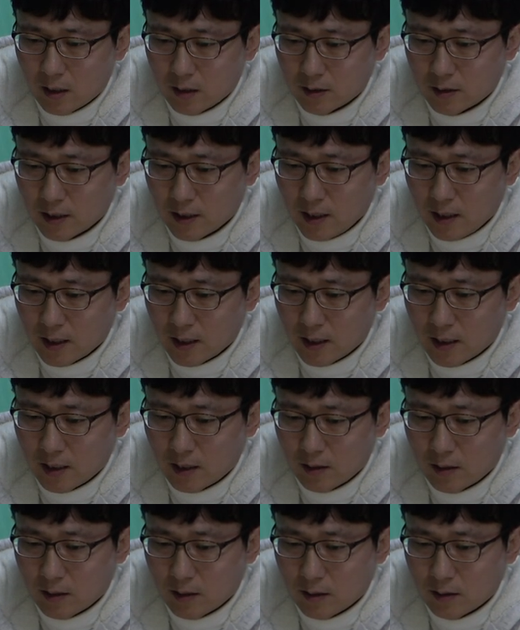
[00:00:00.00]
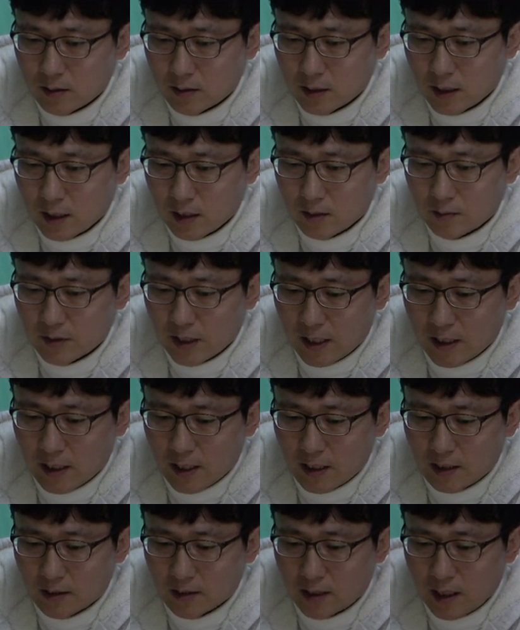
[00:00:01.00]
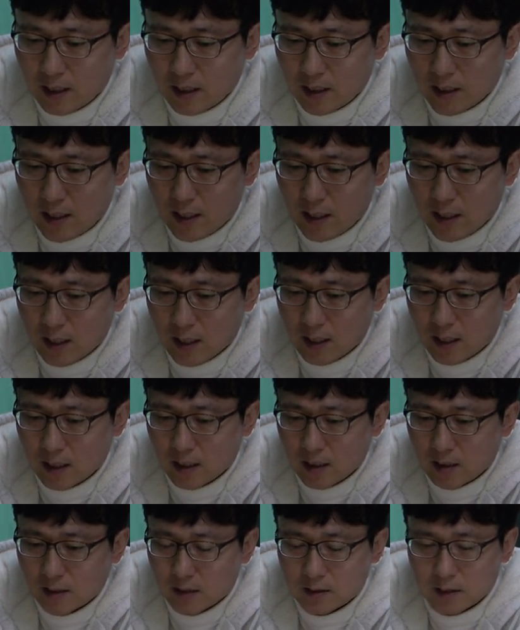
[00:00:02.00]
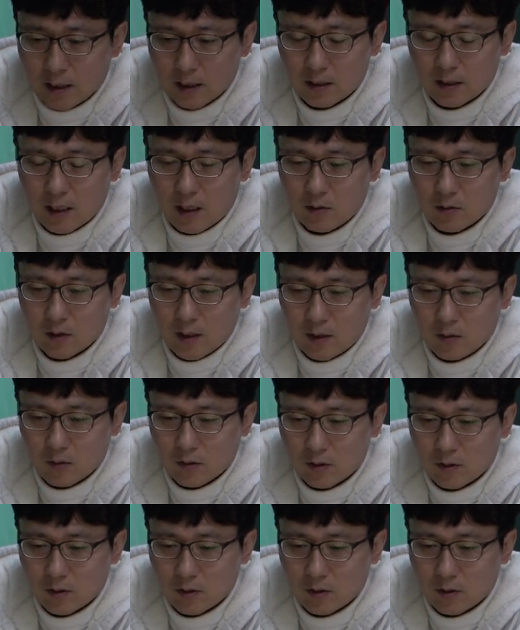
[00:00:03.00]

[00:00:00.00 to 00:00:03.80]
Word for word: 그지? 자, 그럼 자기가 하는 책이야? 자, 이렇게 나온다고.